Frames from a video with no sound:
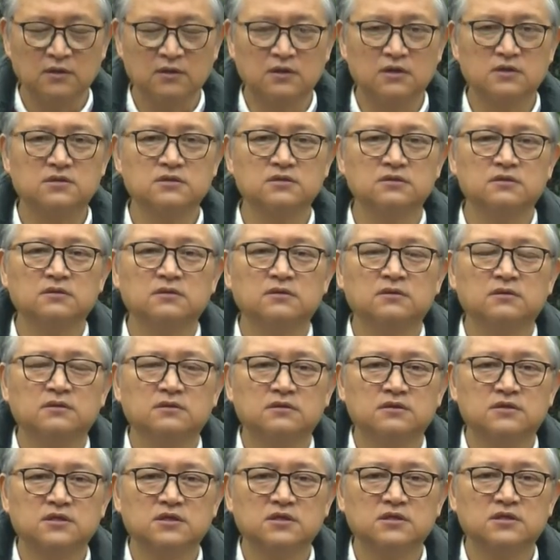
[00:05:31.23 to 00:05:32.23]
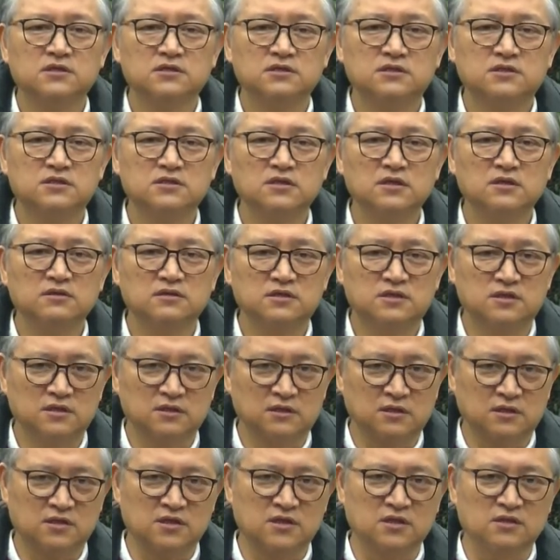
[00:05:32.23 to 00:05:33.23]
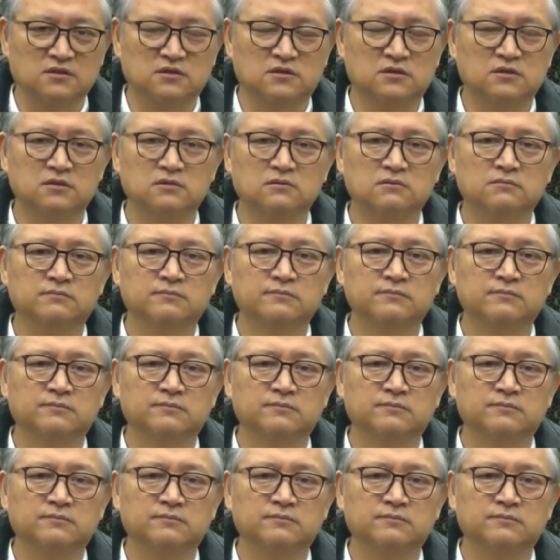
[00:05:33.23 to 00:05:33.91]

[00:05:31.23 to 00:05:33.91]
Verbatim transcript: 可是这是认知的层次。